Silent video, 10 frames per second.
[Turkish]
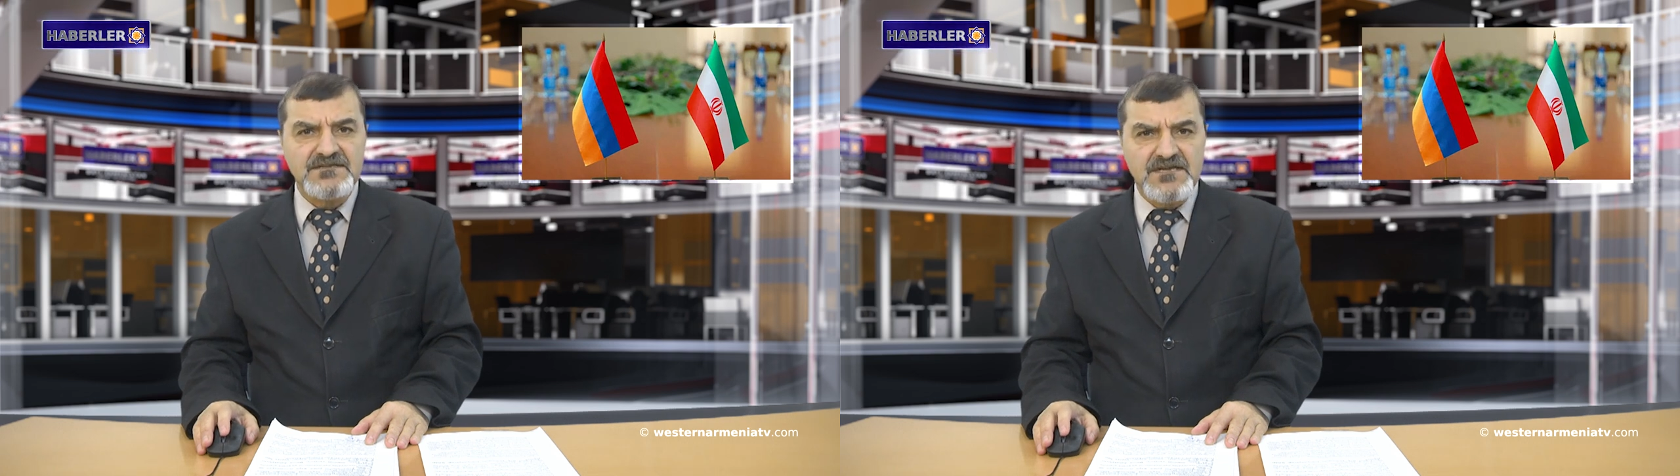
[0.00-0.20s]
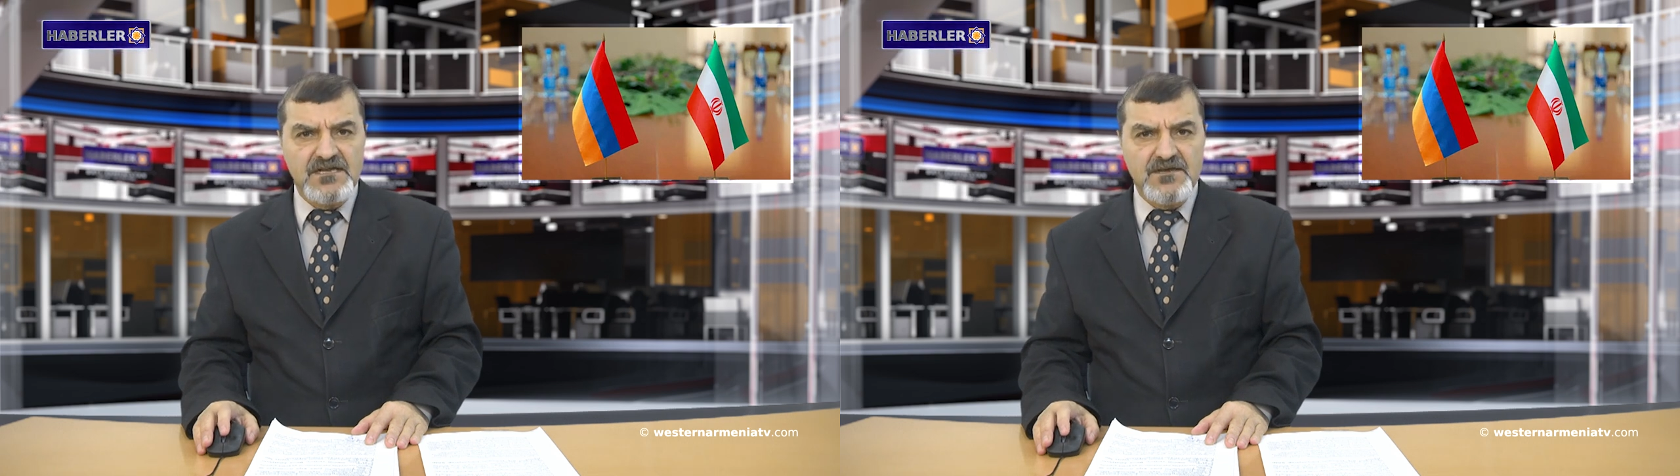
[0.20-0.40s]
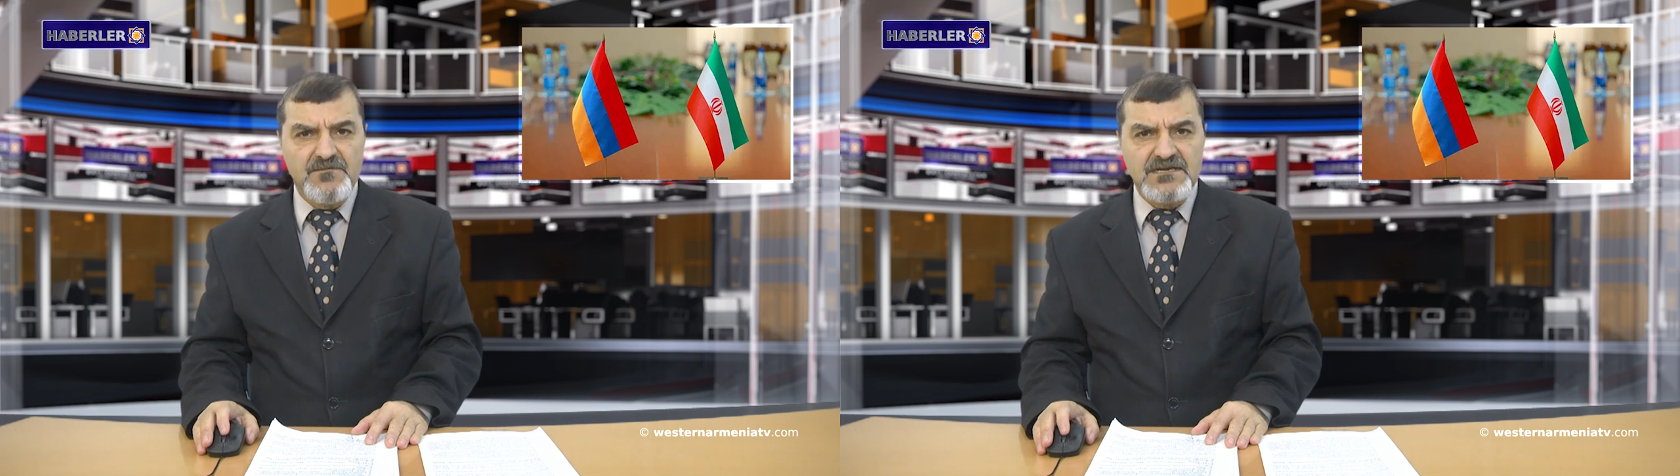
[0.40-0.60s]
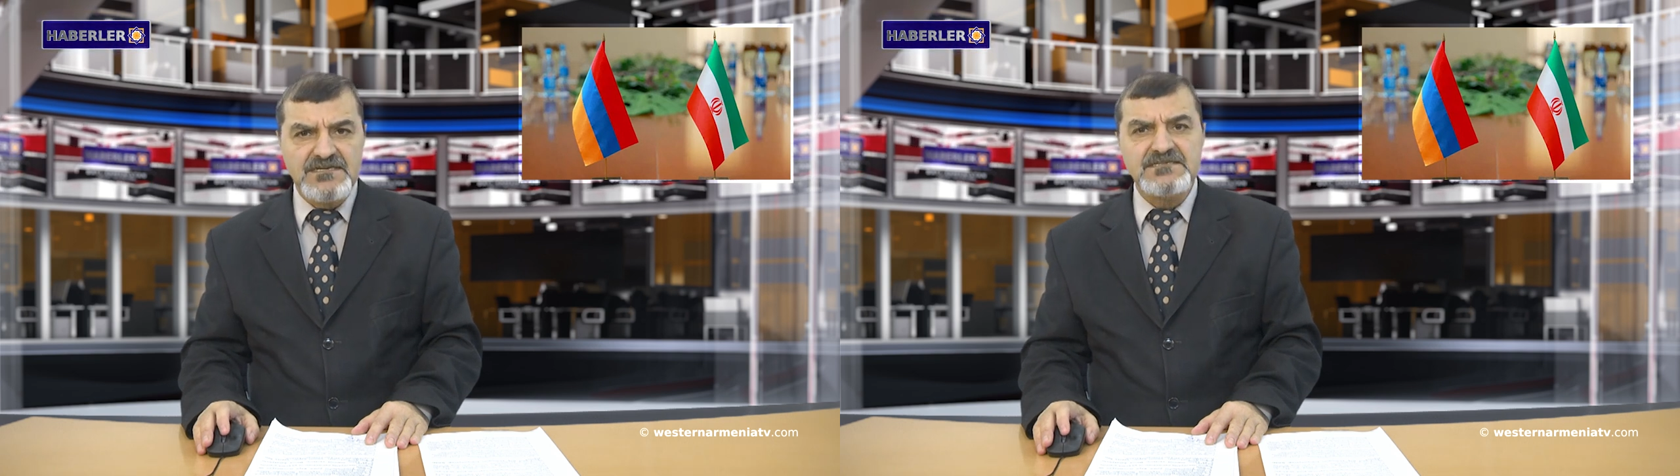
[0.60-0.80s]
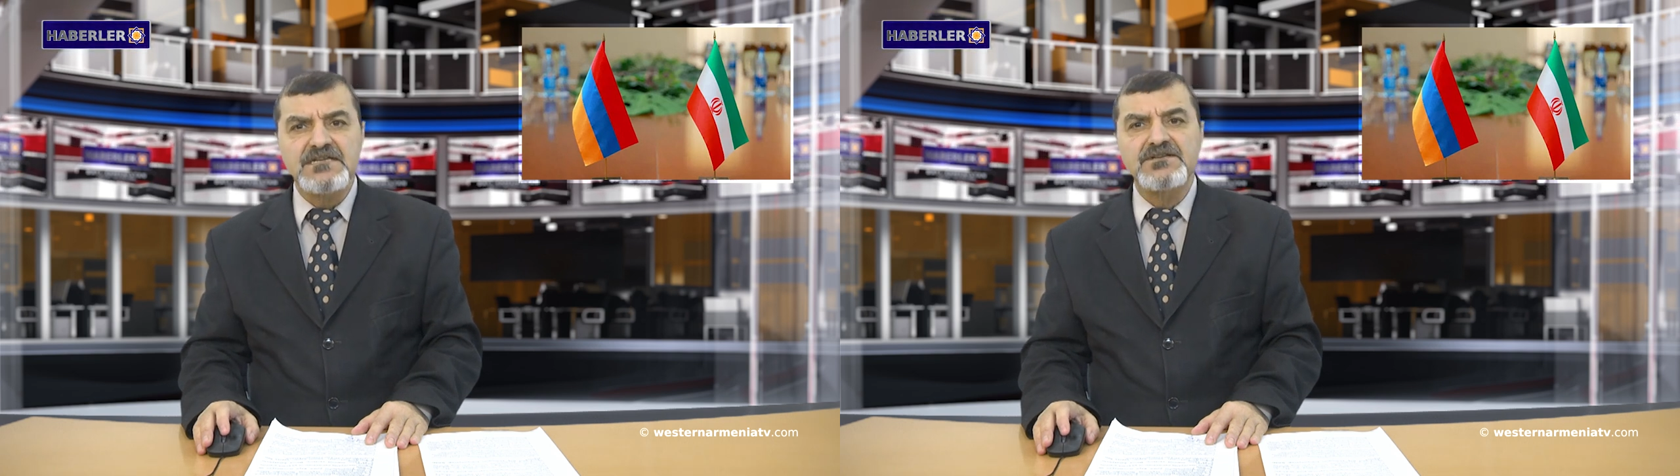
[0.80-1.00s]
sağlamak
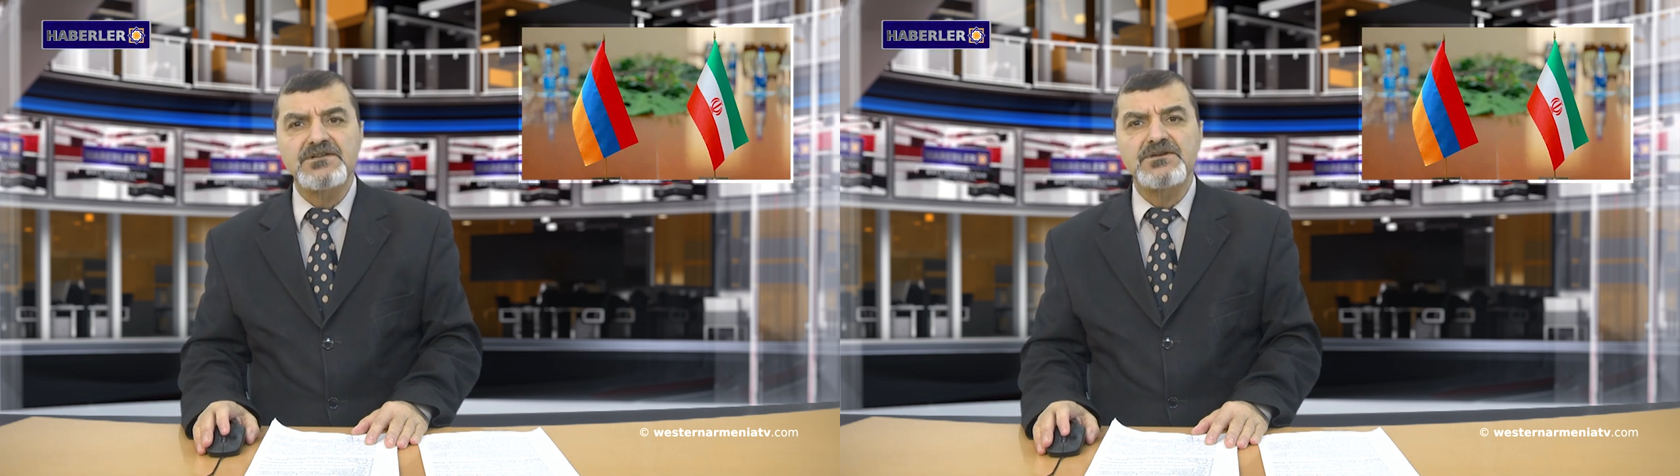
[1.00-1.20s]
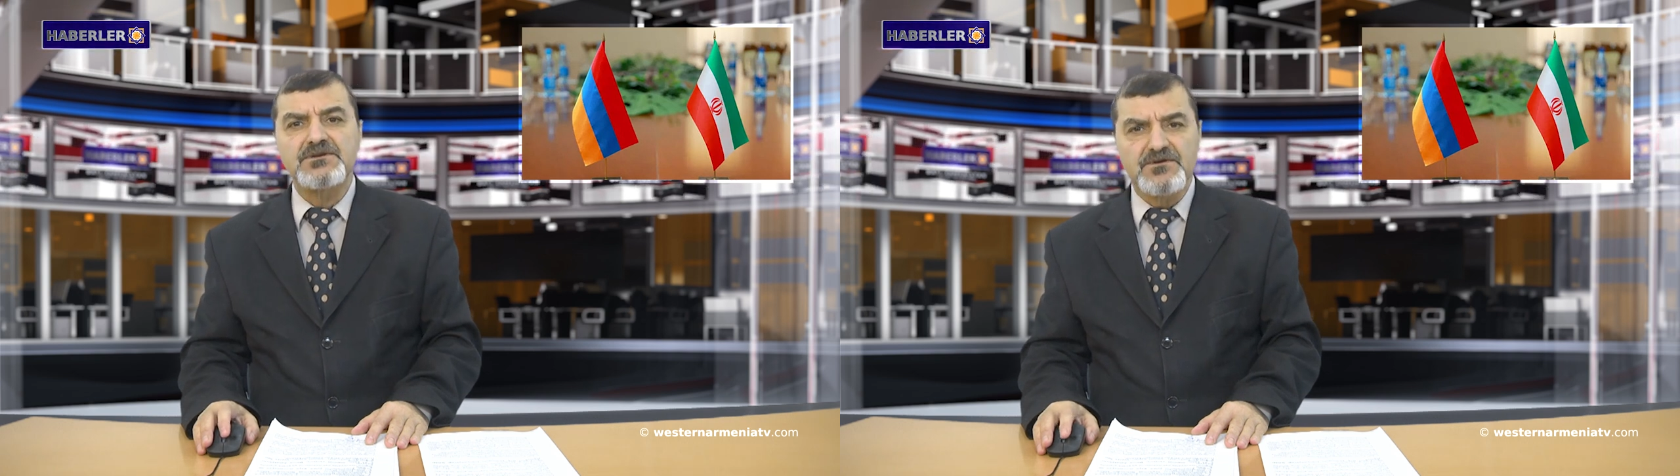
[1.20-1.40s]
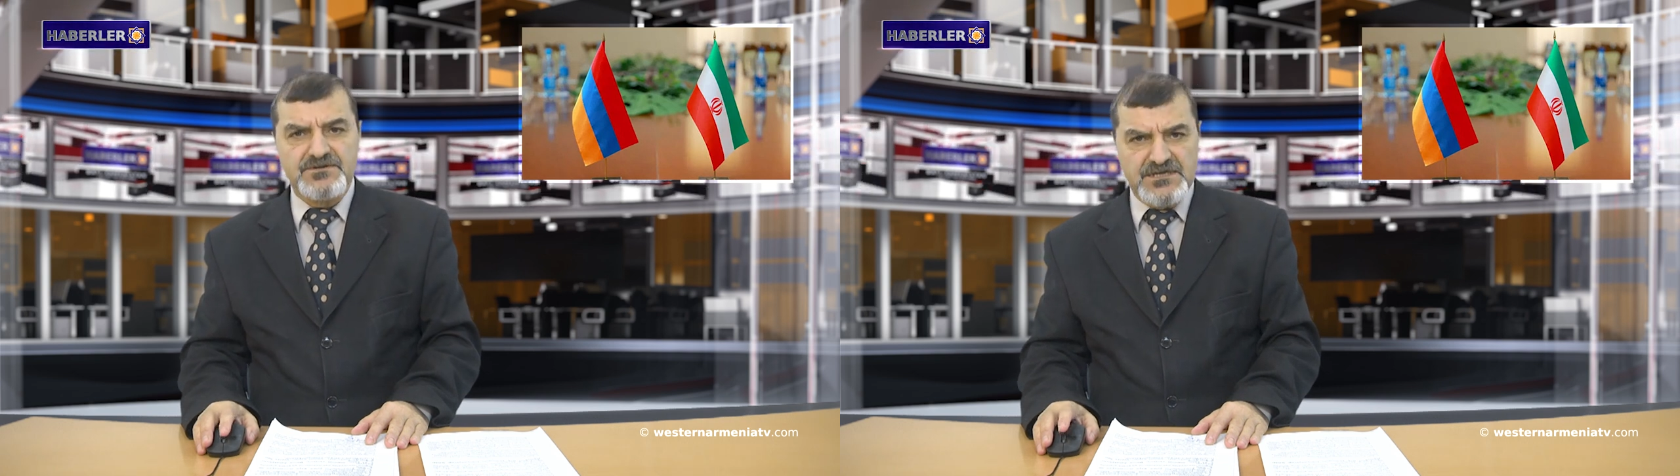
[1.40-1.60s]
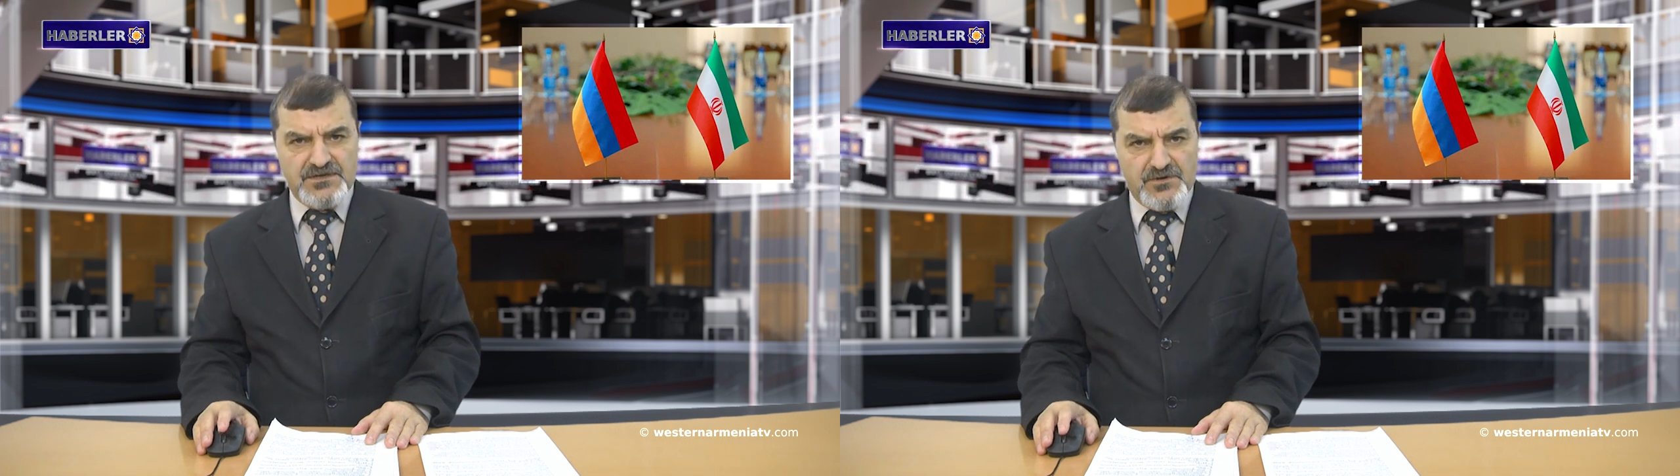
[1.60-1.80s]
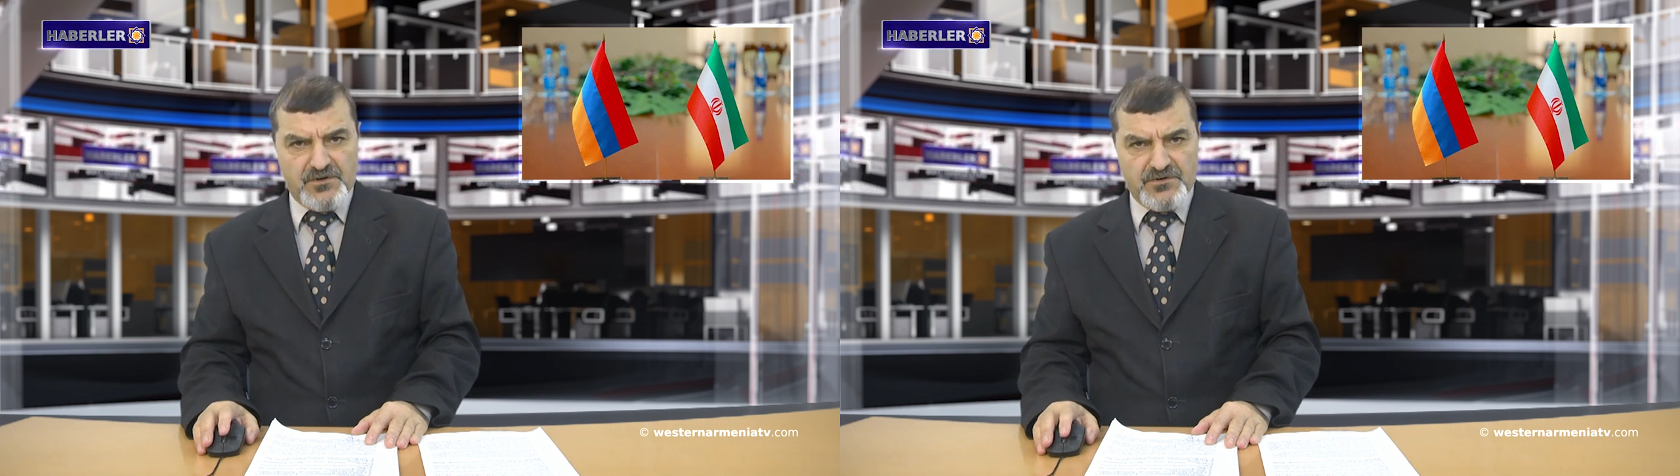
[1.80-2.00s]
istediğini
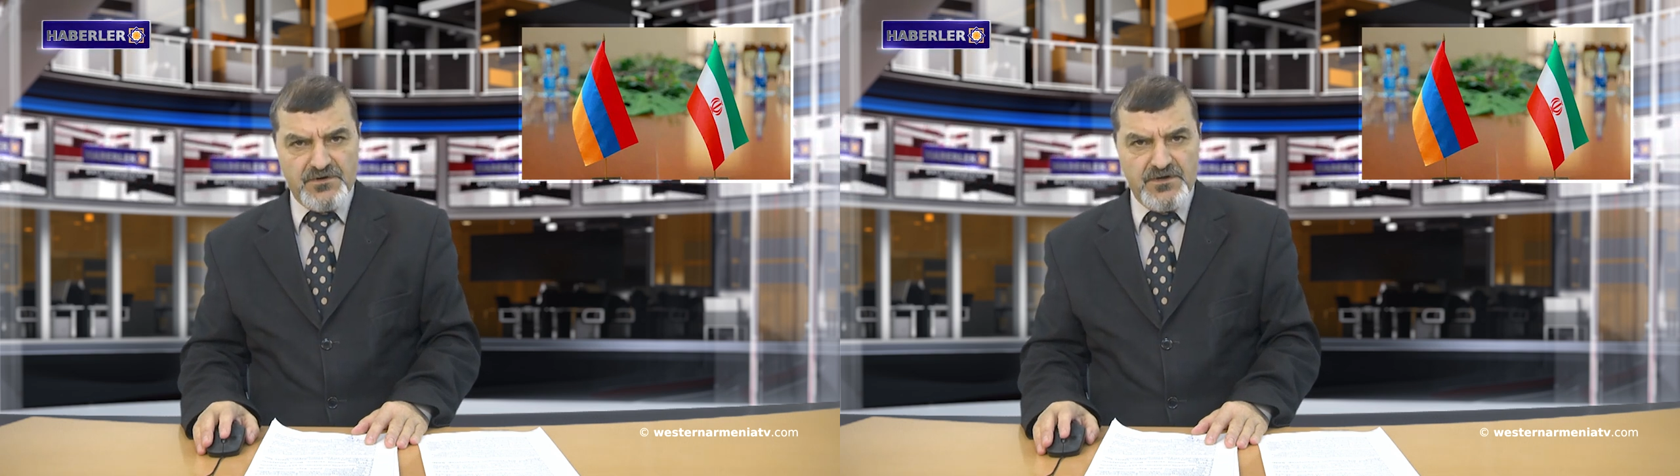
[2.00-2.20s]
gösteriyor.